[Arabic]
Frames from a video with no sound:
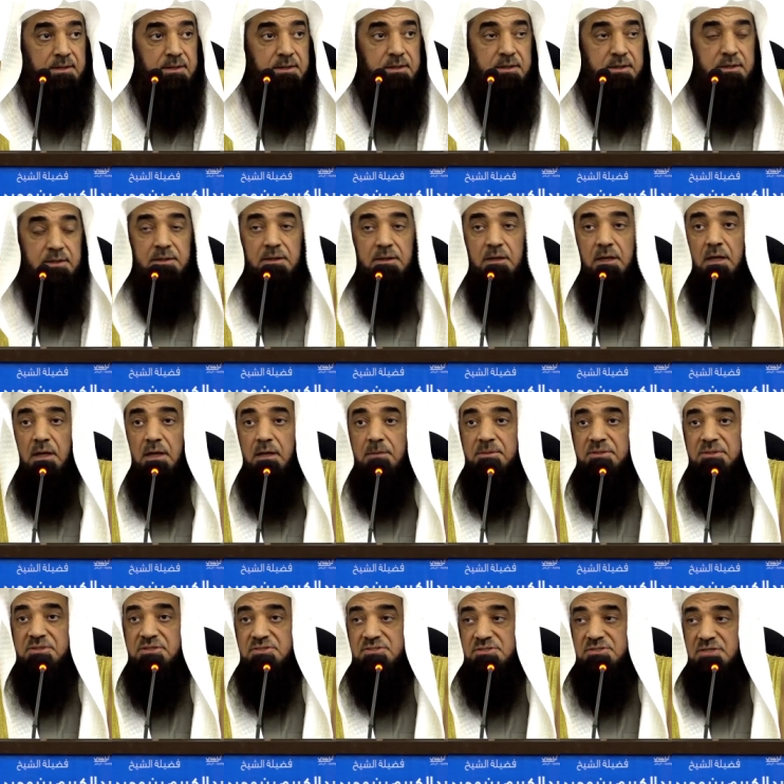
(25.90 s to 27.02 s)
إن
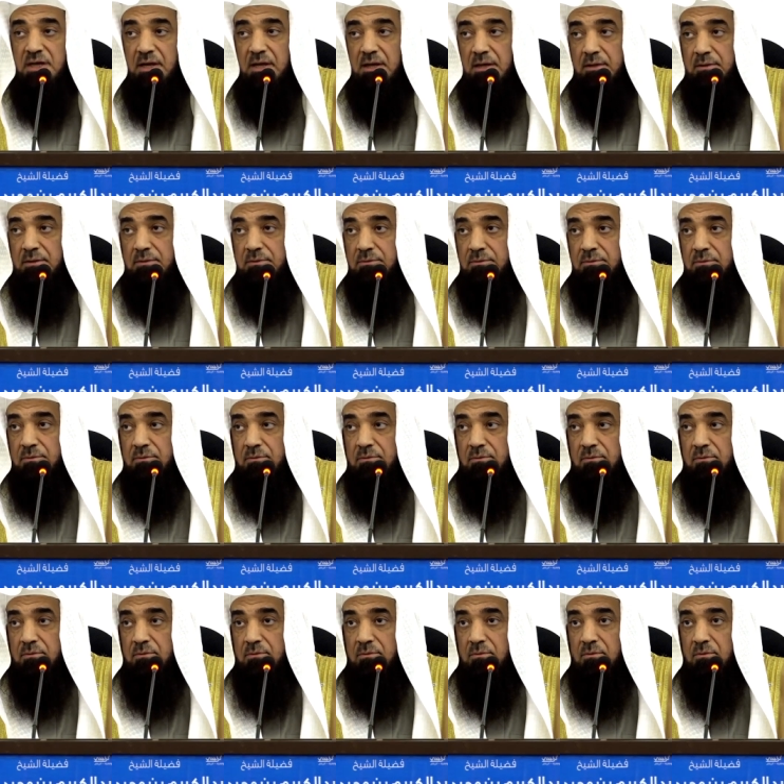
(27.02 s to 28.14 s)
قامت الساعة
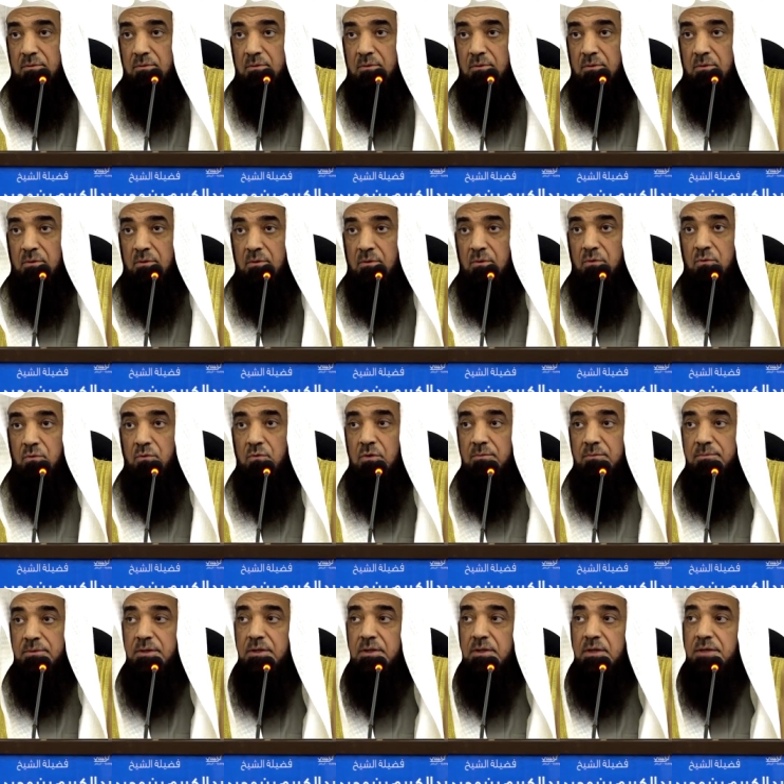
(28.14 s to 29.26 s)

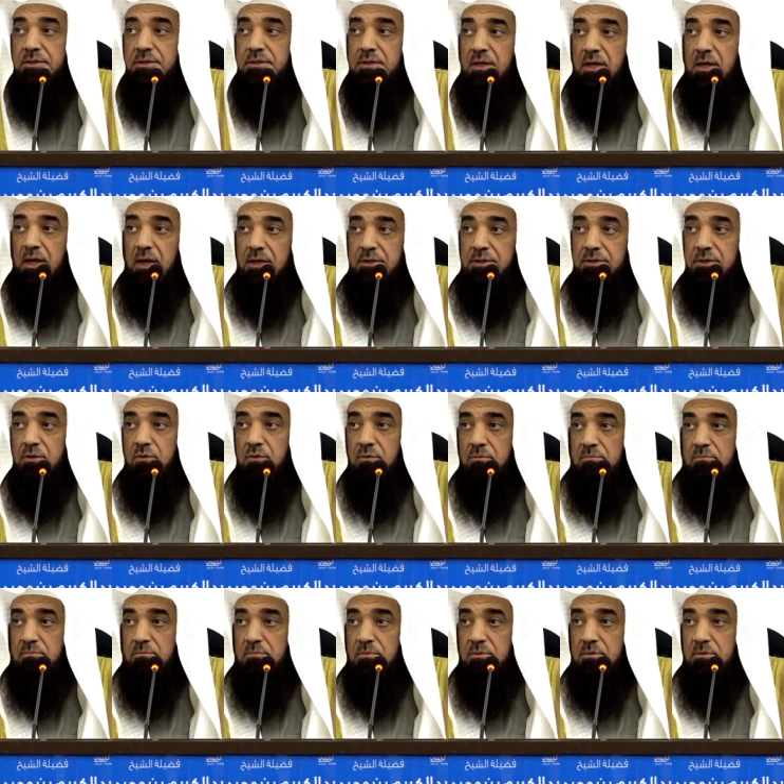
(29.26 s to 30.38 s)
وبيد
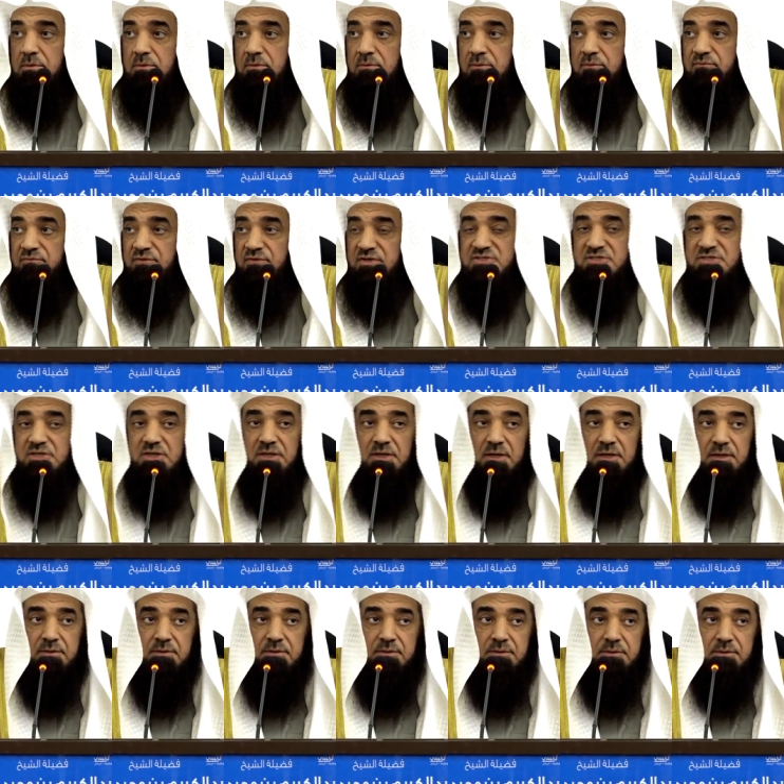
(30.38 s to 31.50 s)
أحدكم فسيلة
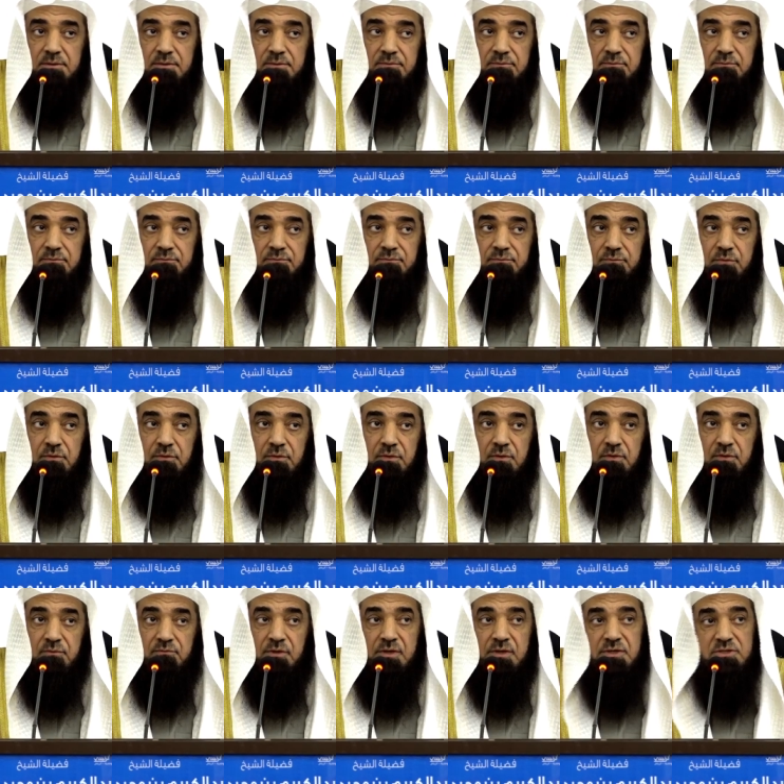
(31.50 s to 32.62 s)

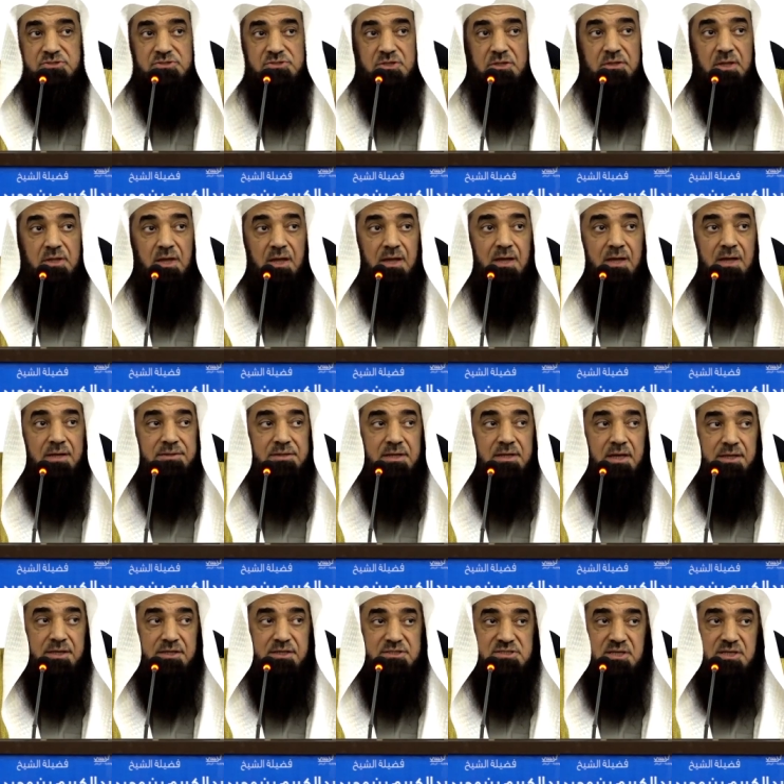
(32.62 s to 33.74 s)
فإن استطاع أن
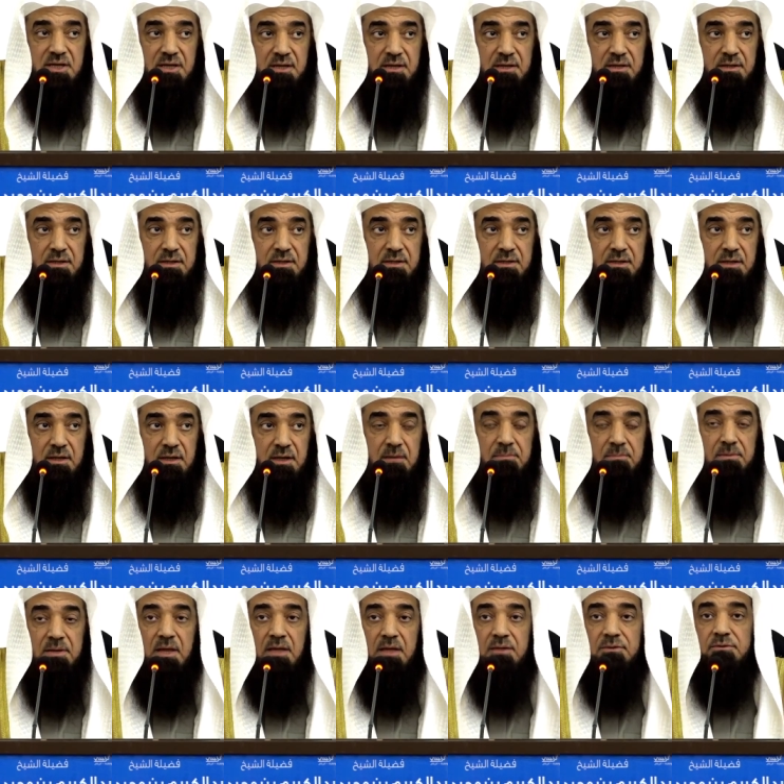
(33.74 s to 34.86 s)
يغرسها
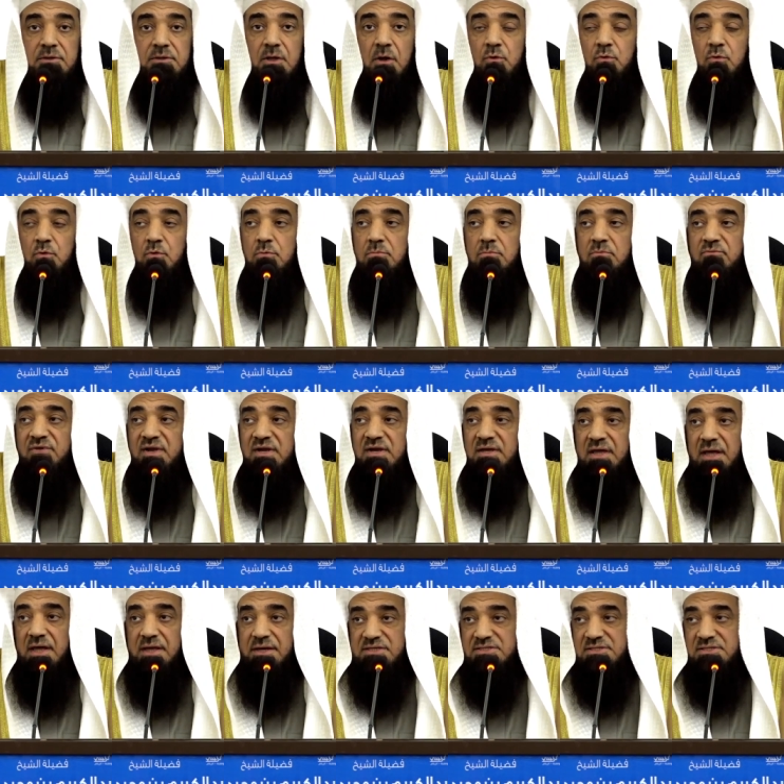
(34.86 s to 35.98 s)
قبل أن تقوم
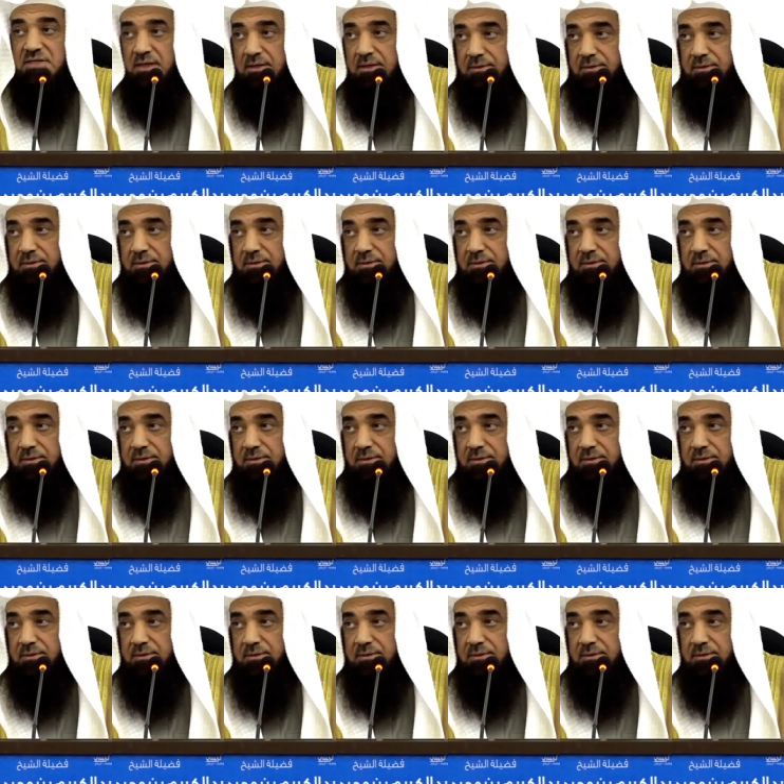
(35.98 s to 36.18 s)
فليغرسها